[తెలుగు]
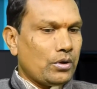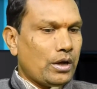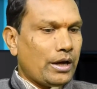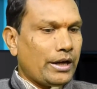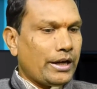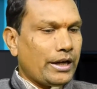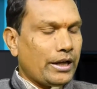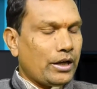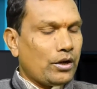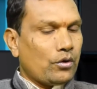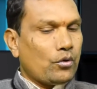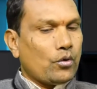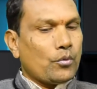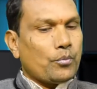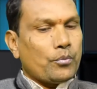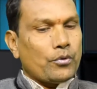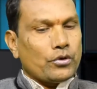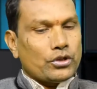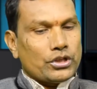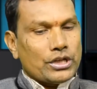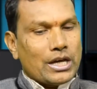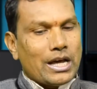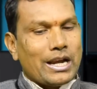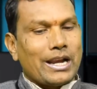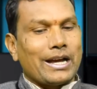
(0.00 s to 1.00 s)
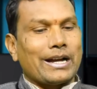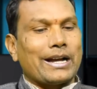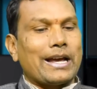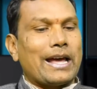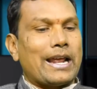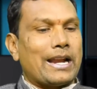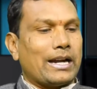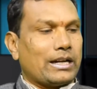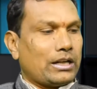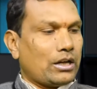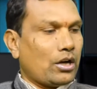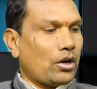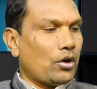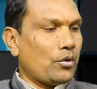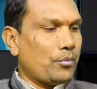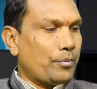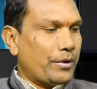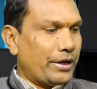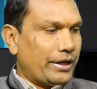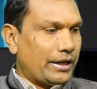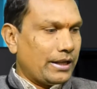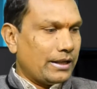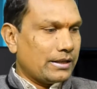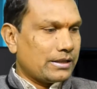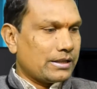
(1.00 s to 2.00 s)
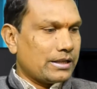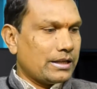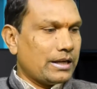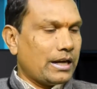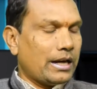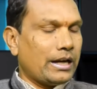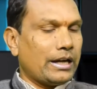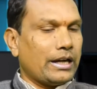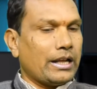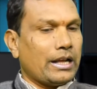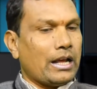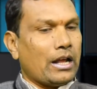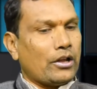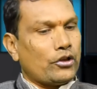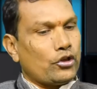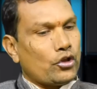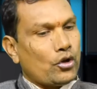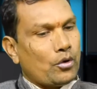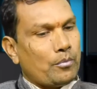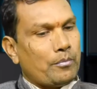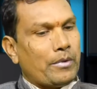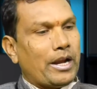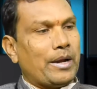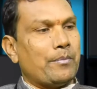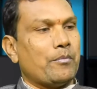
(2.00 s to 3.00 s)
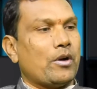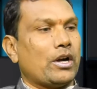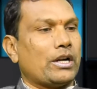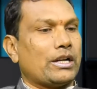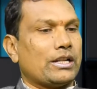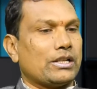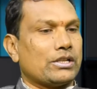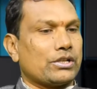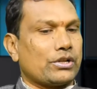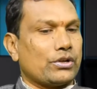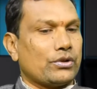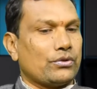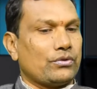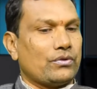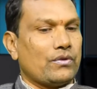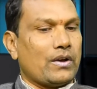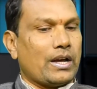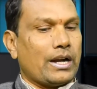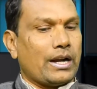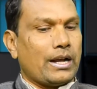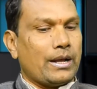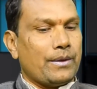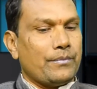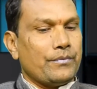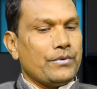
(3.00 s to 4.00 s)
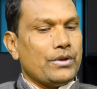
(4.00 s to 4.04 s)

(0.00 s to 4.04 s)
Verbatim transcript: అంటే గ్రూప్లో చాలా క్యారెక్టర్లు పెట్టేసి అంటే అందరూ మైమ్ ఆర్టిస్టుల ద్వారా